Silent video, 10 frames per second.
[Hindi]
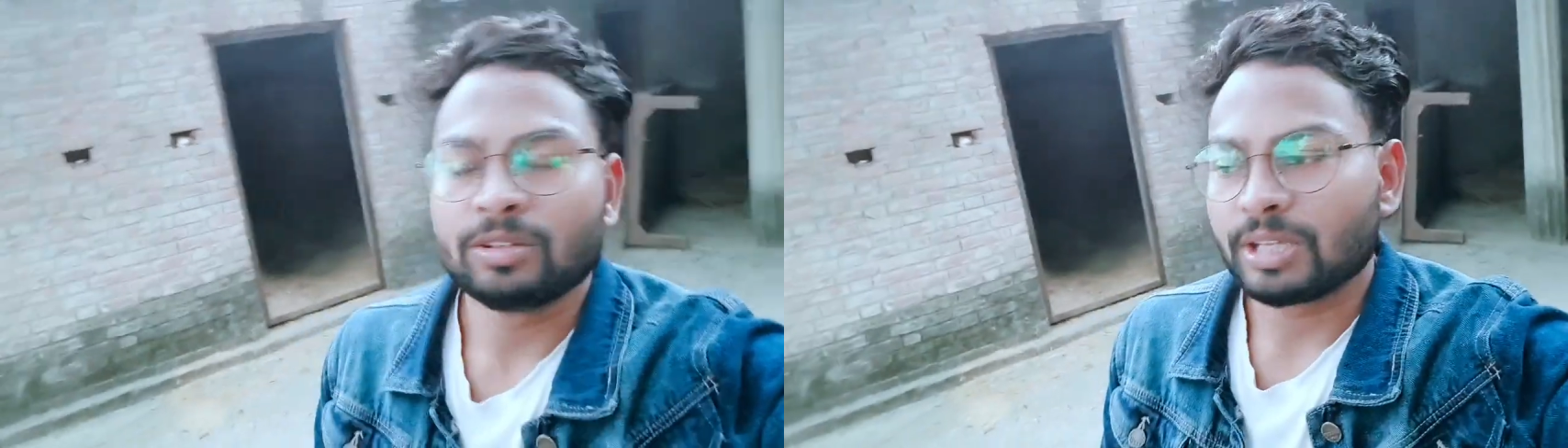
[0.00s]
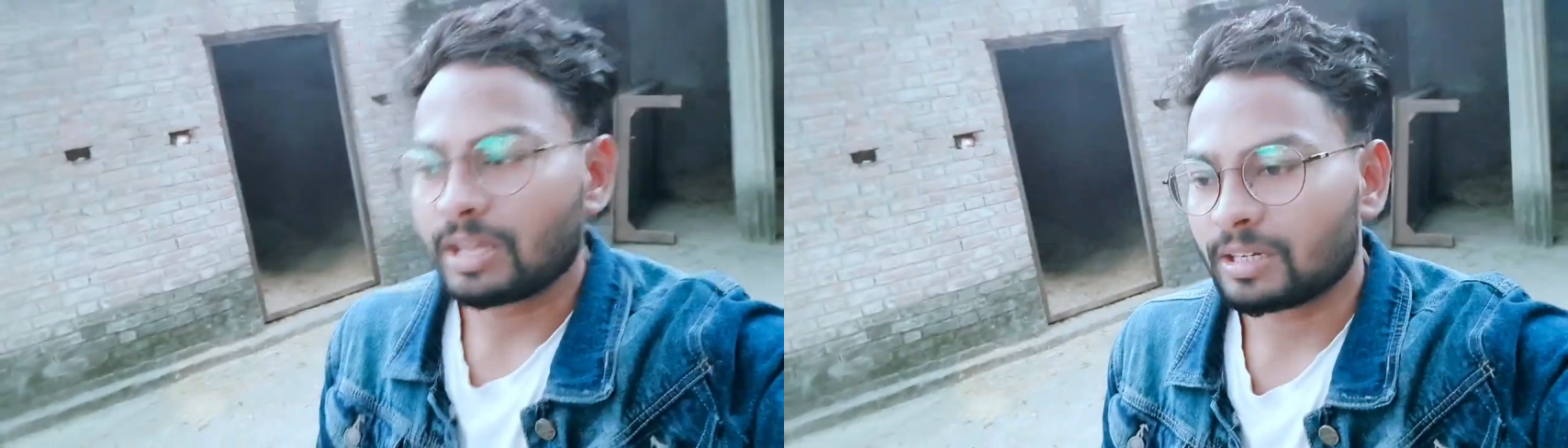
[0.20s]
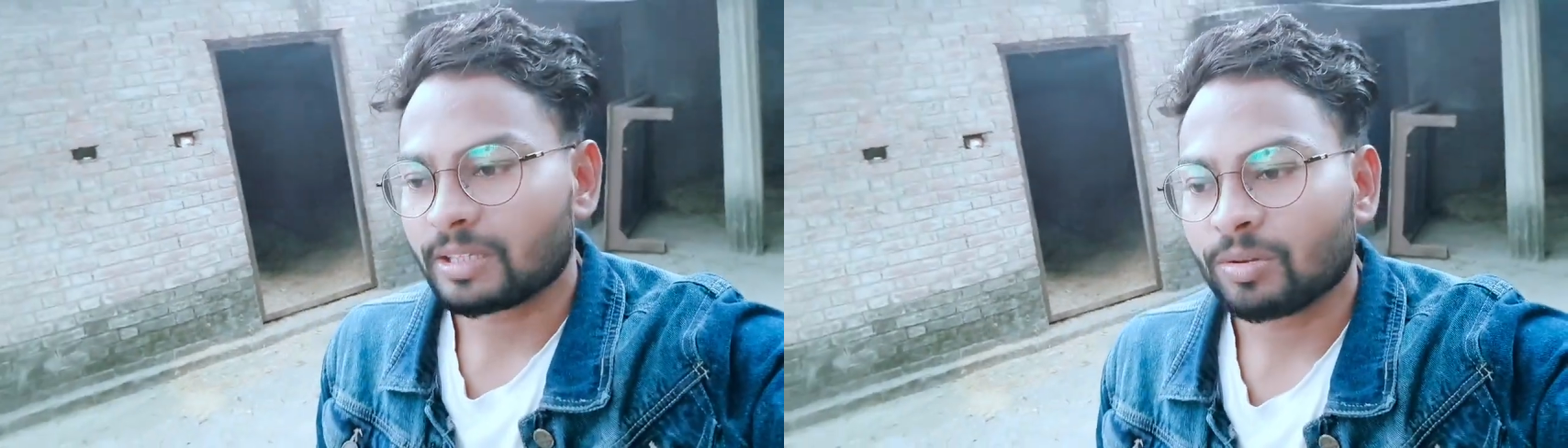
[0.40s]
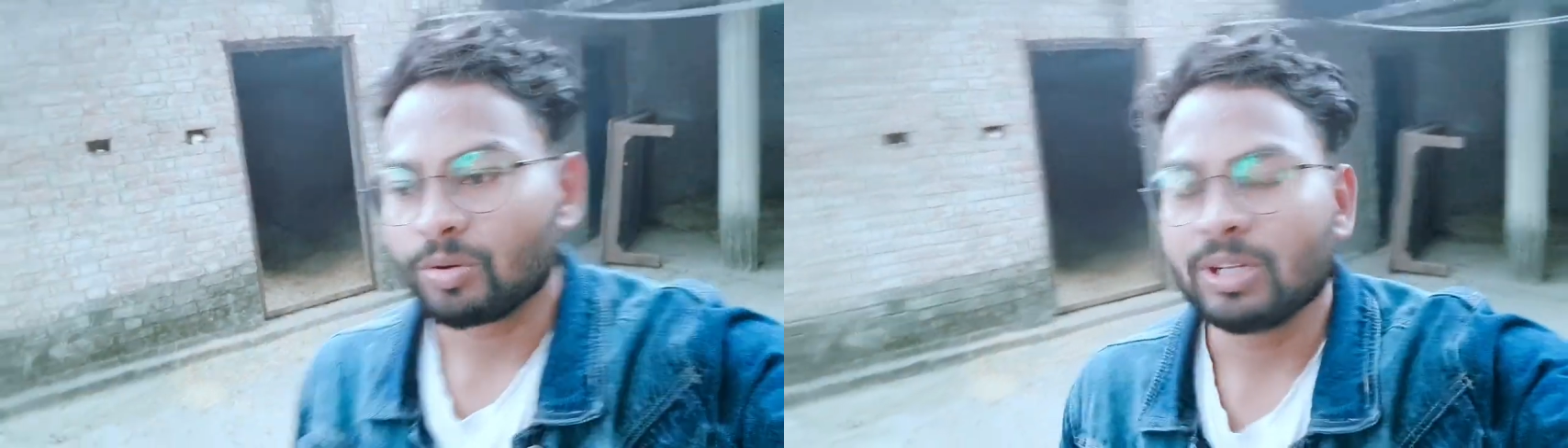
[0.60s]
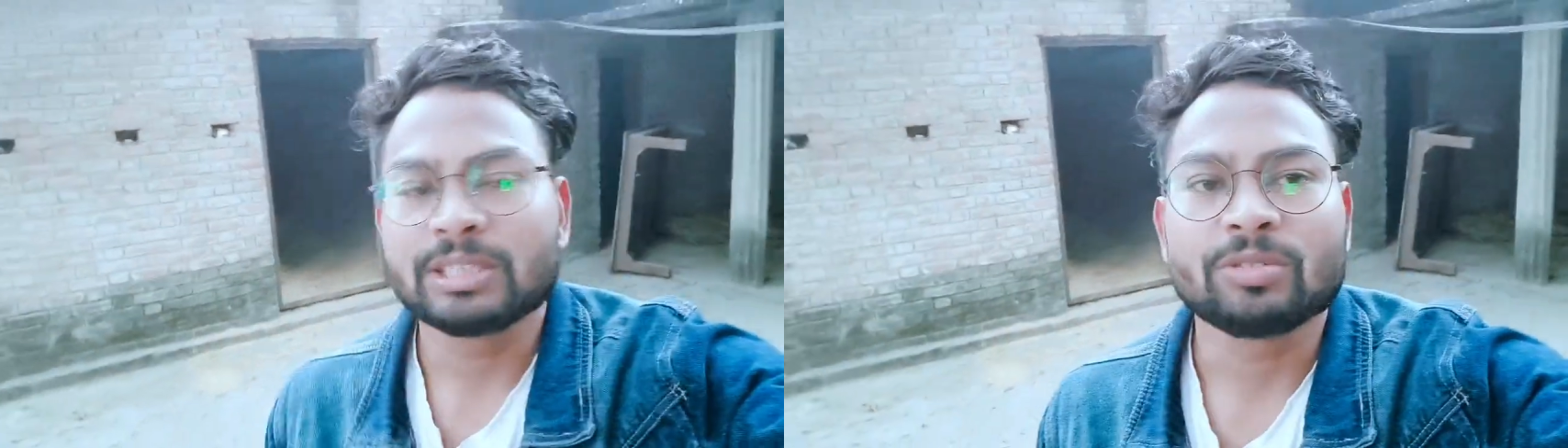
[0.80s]
तो क्या करता
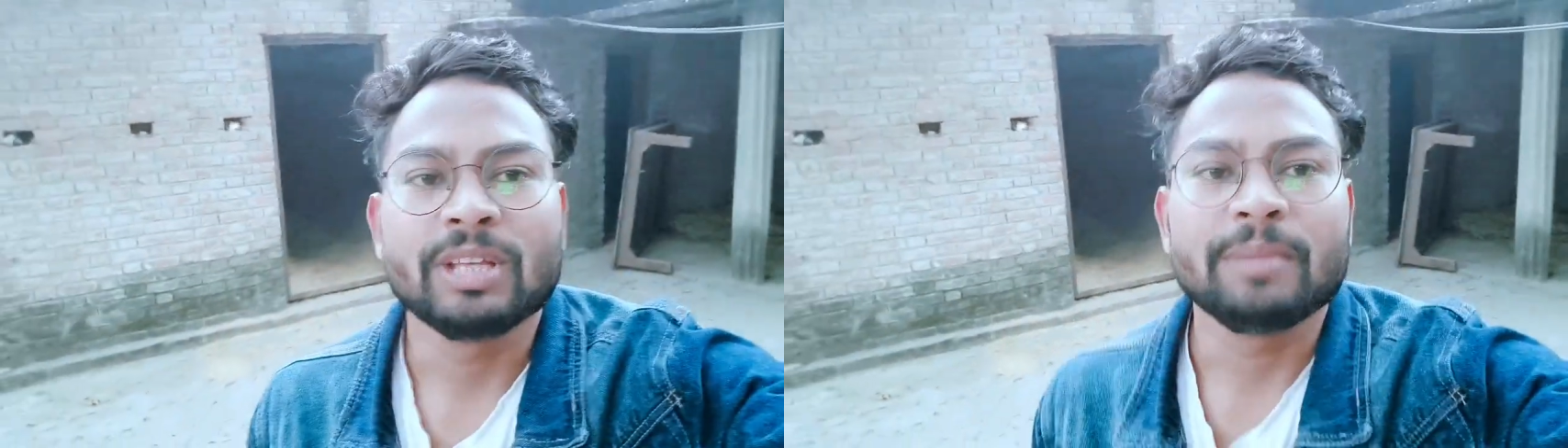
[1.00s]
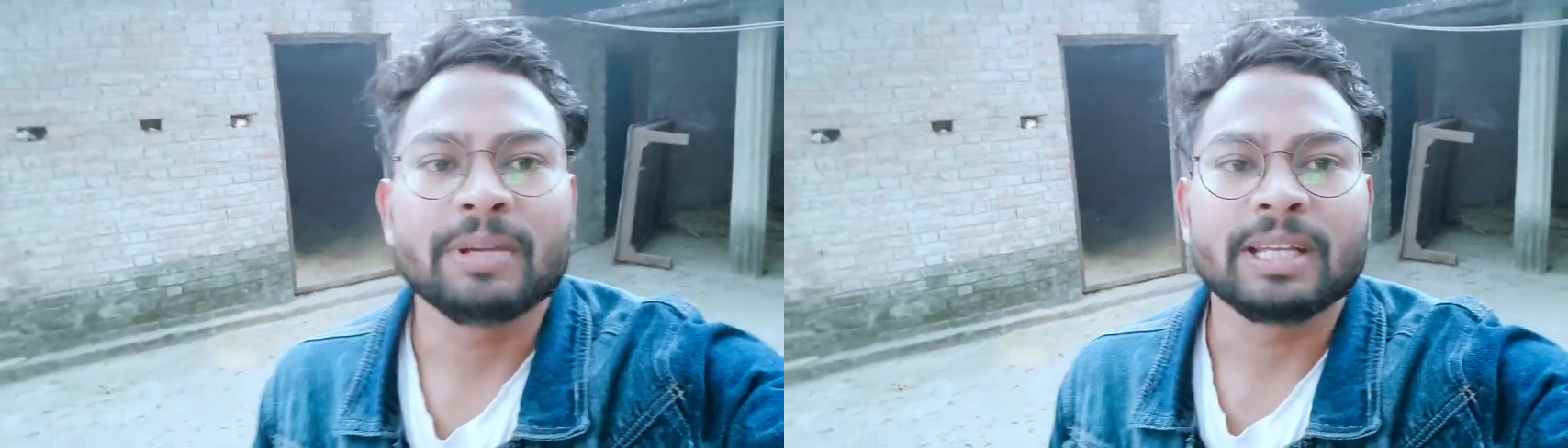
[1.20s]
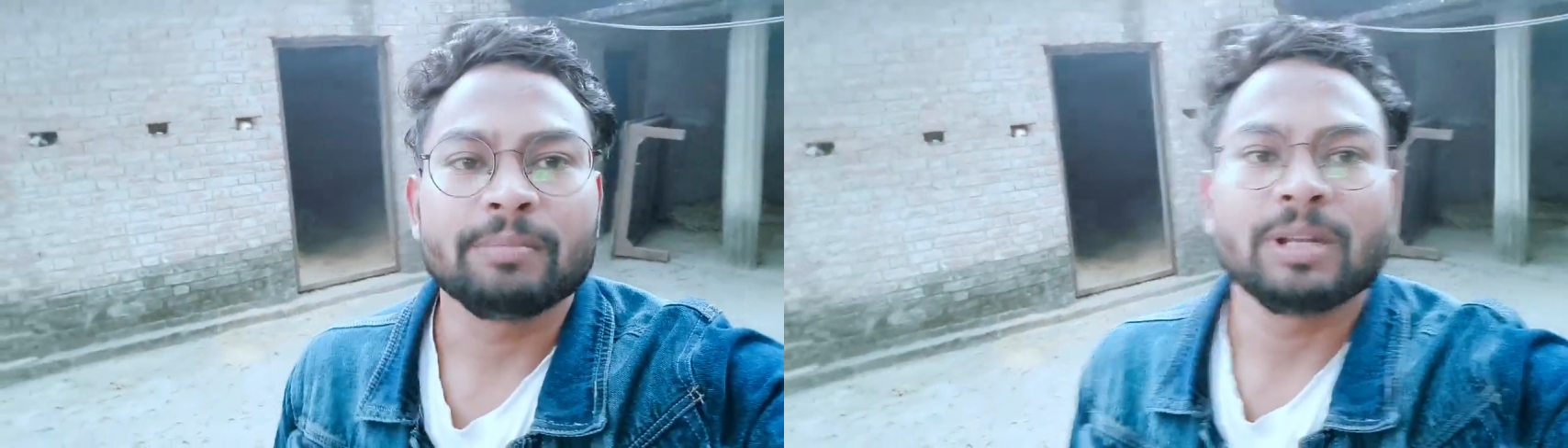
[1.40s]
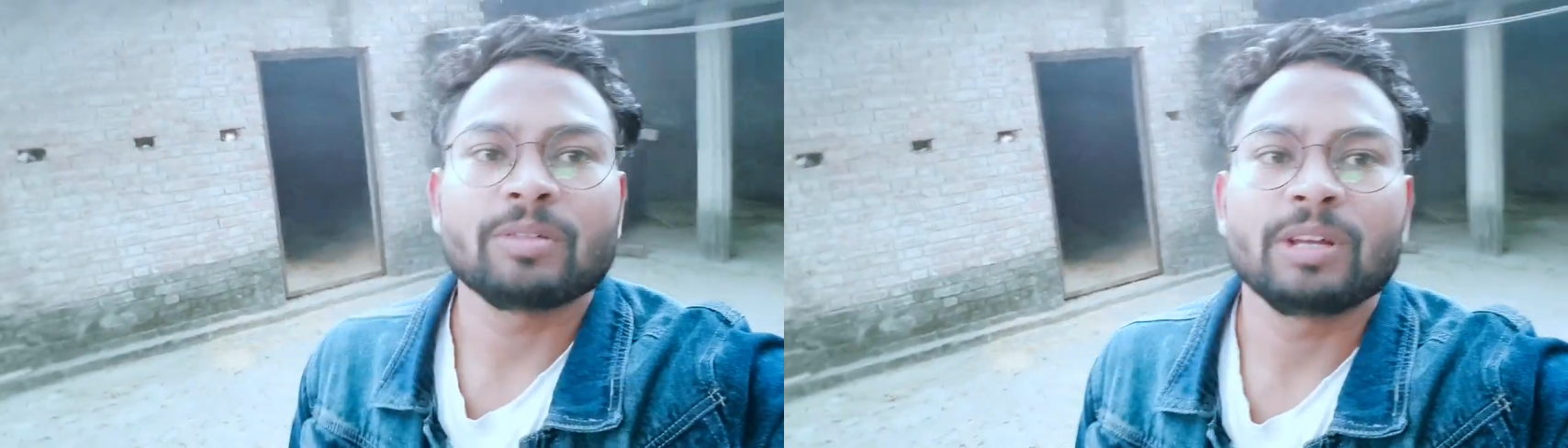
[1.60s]
हूँ रोलेस को यहीं पे ग्रिप